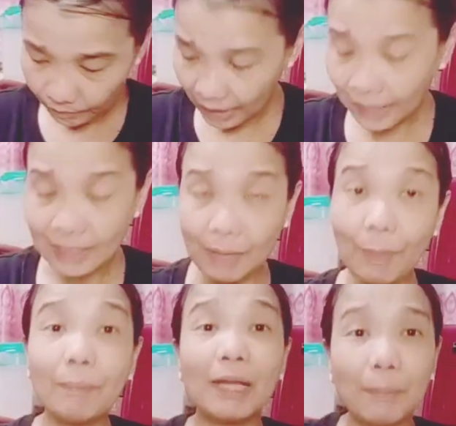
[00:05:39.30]
Kasi
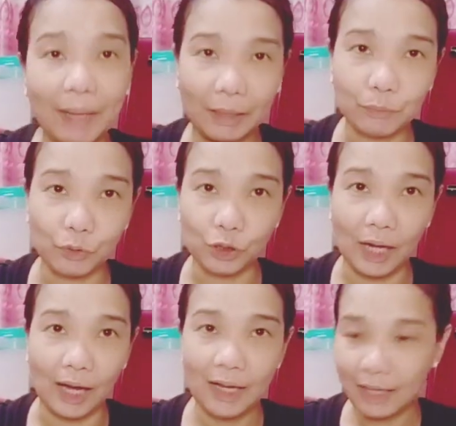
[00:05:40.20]
mabili pa rin po
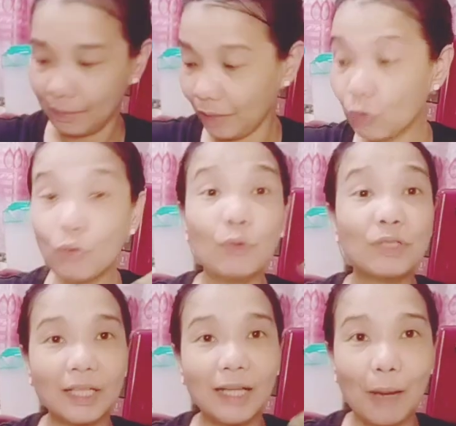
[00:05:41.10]
siya.
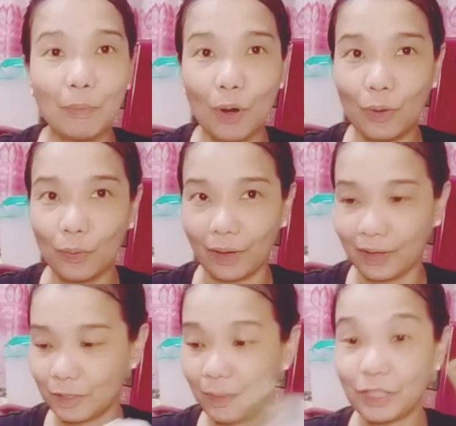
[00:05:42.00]
Nauubusan nga po ako eh.
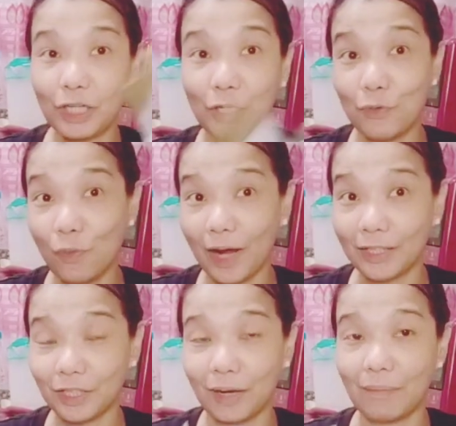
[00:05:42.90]
Especially yung
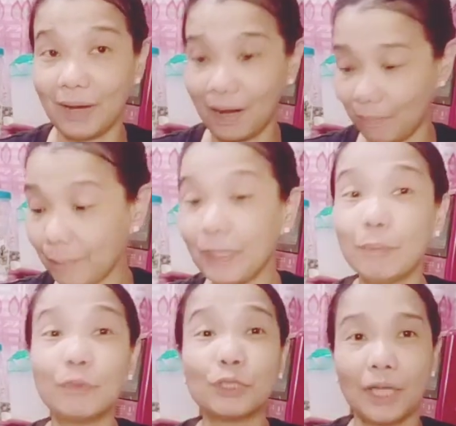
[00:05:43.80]
white tsaka black.
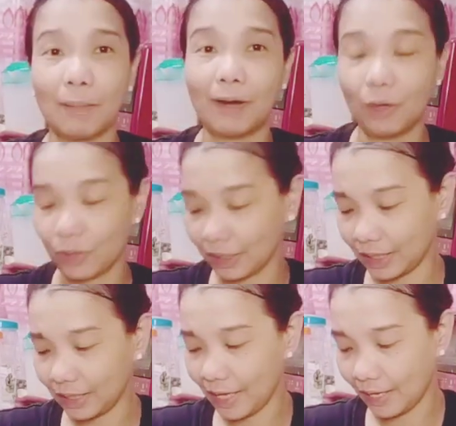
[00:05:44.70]
Mabili po siya mga oven
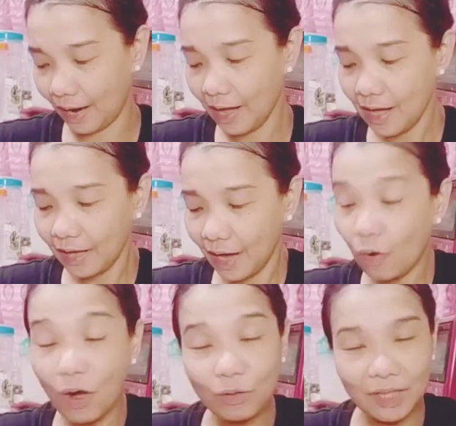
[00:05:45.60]
tindera. Kaya
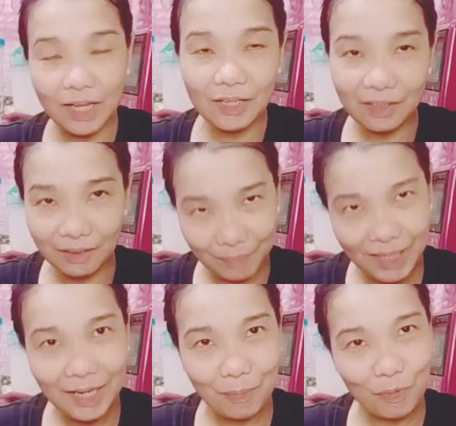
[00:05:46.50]
kung ako sa inyo,
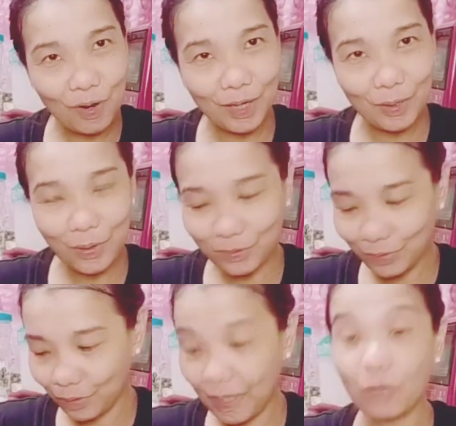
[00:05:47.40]
bili na po kayo.
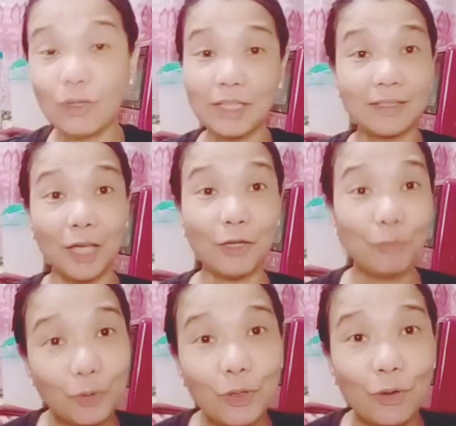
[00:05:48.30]
No? Pero nasa sa inyo
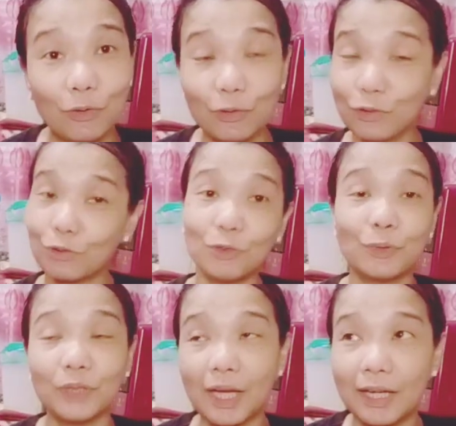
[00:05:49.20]
po yun. Kung gusto niyo
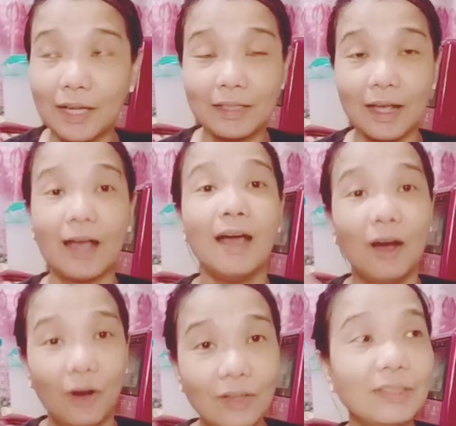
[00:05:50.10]
po talaga sa
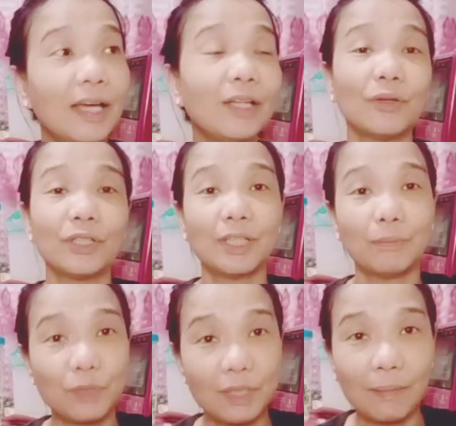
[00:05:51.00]
online or
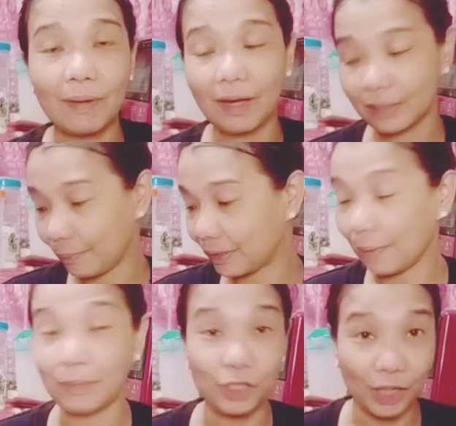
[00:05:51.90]
dyan po sa mga
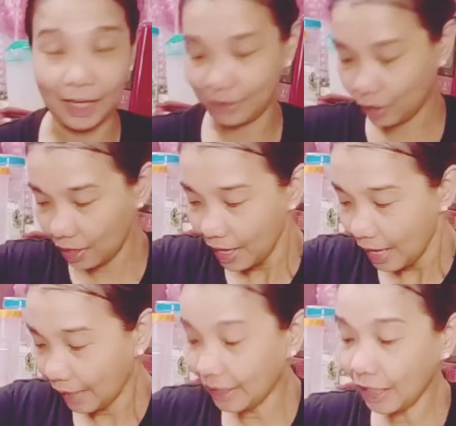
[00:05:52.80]
tabi-tabi dyan. No?
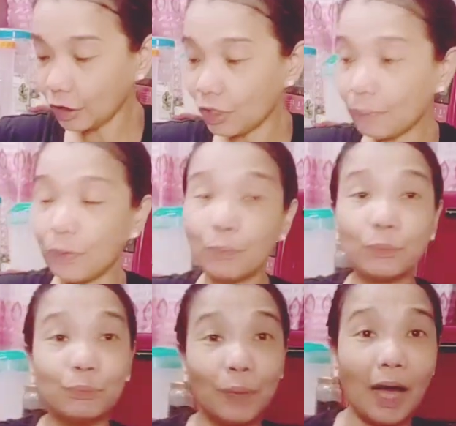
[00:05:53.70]
At then ito po,
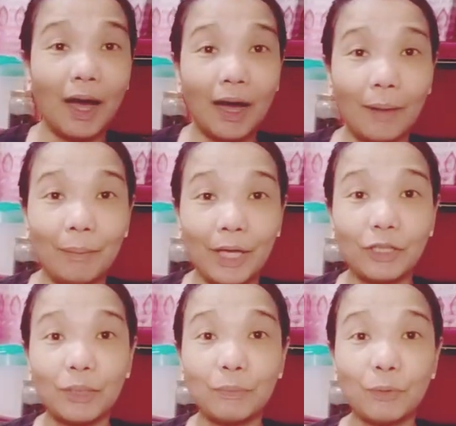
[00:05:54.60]
uh, ah,
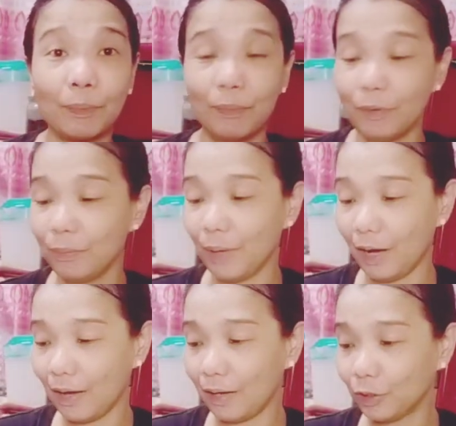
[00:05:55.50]
meron din po
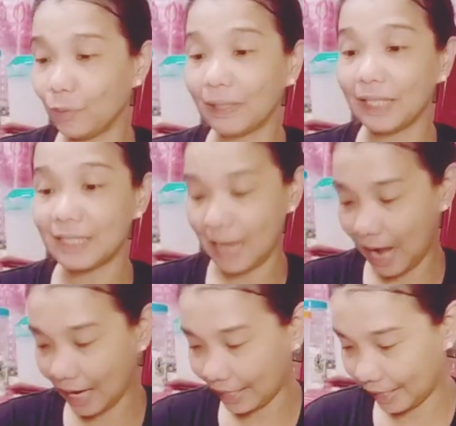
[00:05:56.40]
uh, dumating
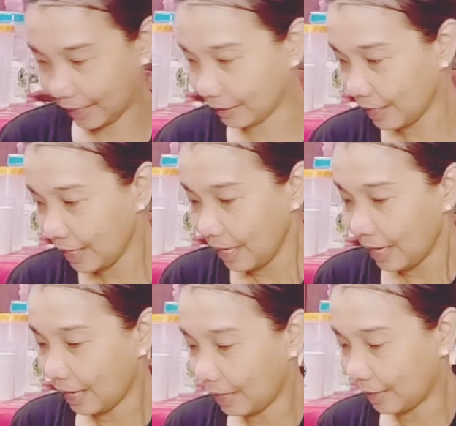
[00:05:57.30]
sa akin.
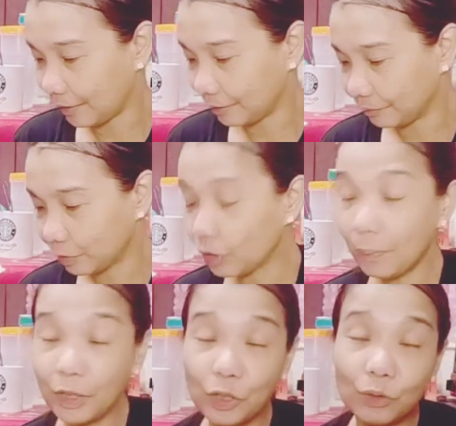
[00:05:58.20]
Uh, ito
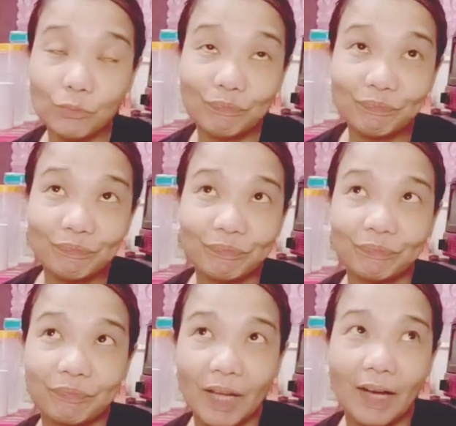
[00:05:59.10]
naman yung
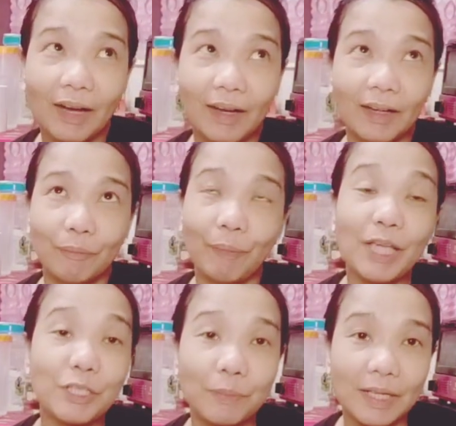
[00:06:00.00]
uh,
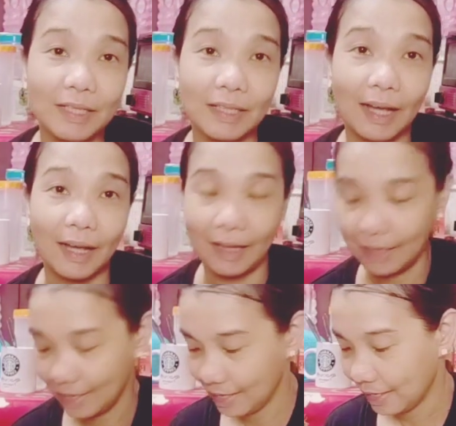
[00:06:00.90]
face mask na
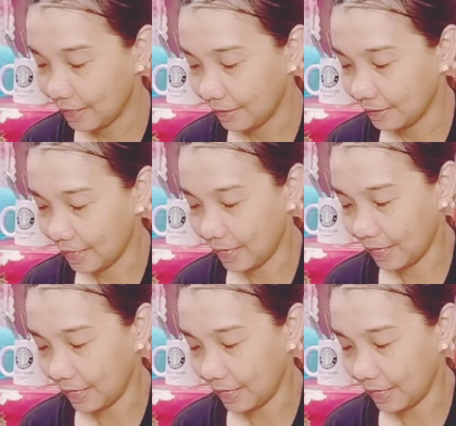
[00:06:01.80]
na